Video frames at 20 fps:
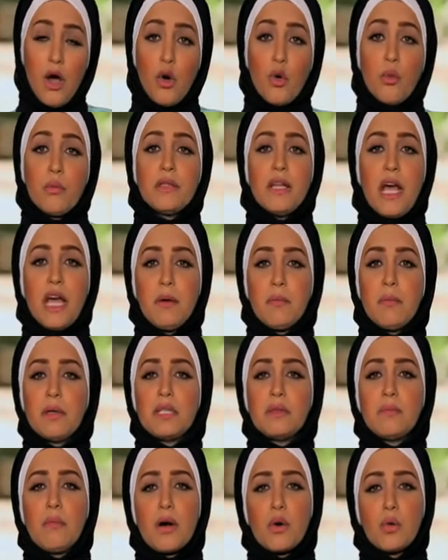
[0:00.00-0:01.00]
ومن اجمل
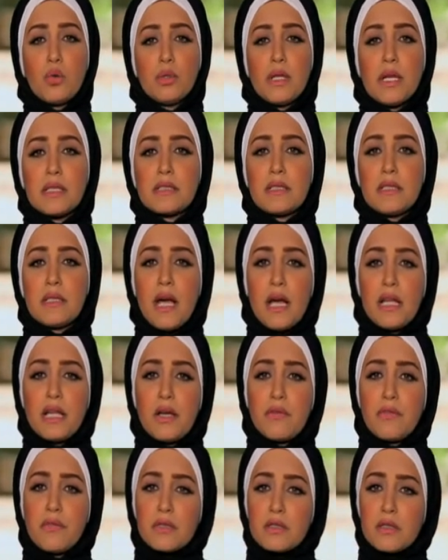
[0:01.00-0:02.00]
المقولات اللي
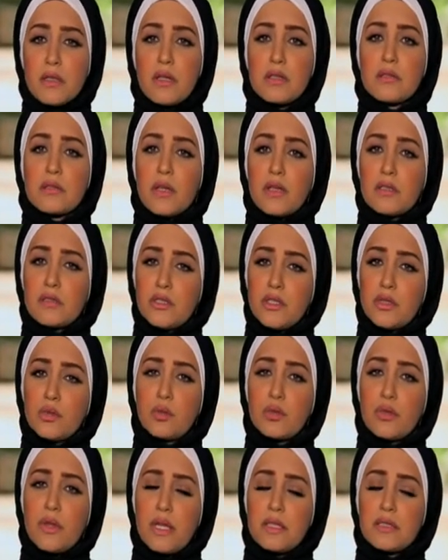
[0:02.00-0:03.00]
قالها في صدد تقديره
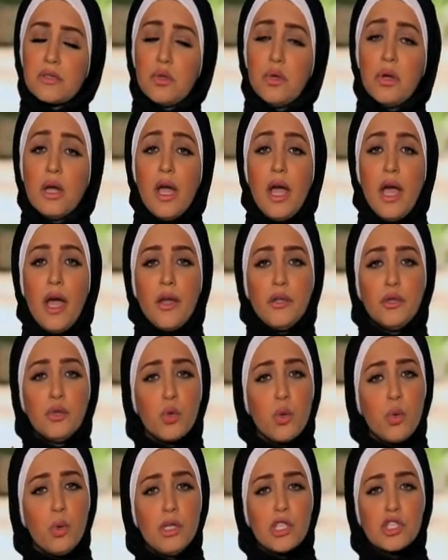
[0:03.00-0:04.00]
لذاته ان
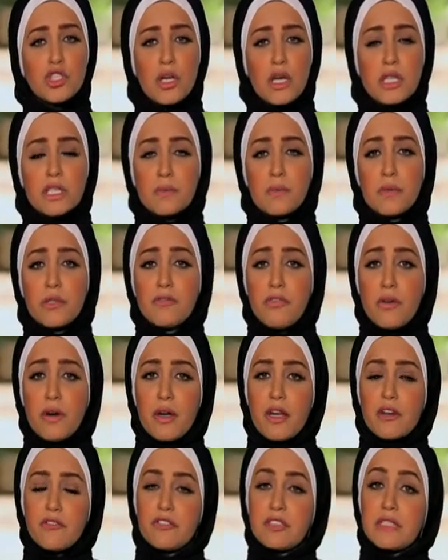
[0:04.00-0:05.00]
كل شخص
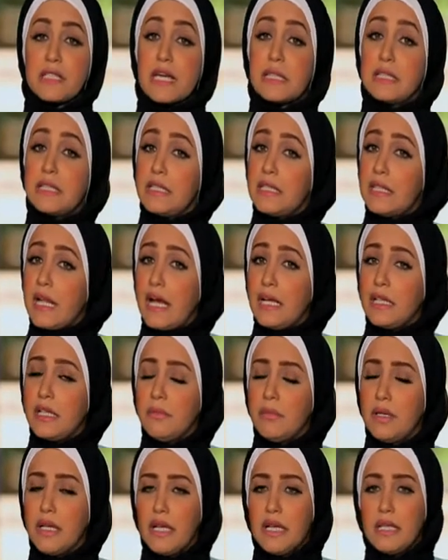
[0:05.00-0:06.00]
بيفكر في تغيير
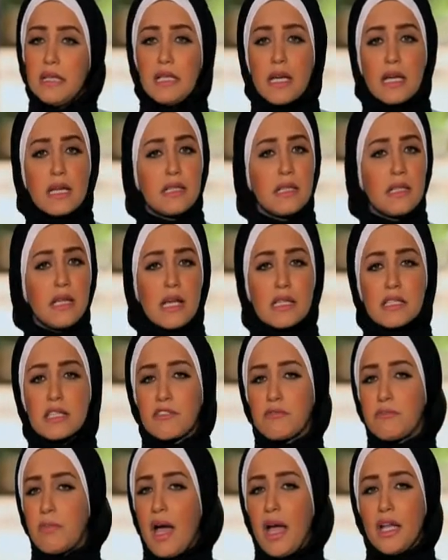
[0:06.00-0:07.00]
العالم لكن
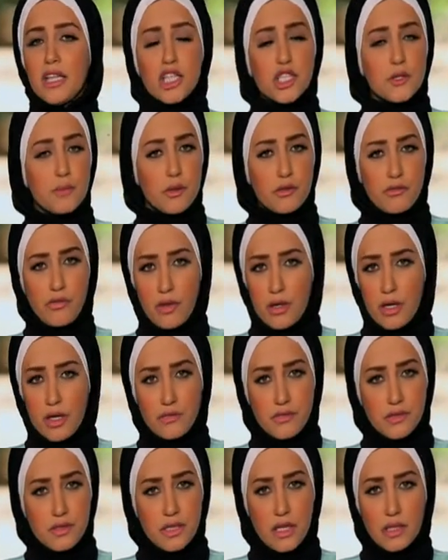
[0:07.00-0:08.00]
للاسف ما حدش بيفكر
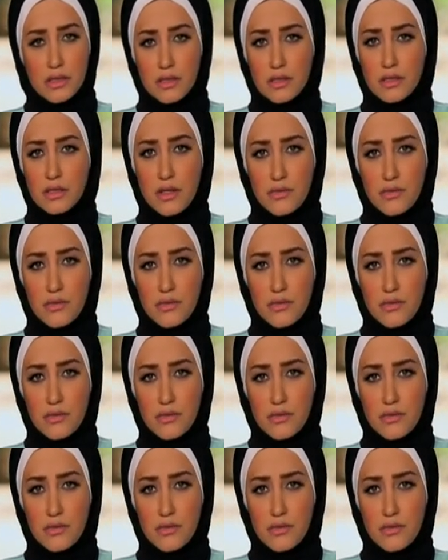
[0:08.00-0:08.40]
في تغيير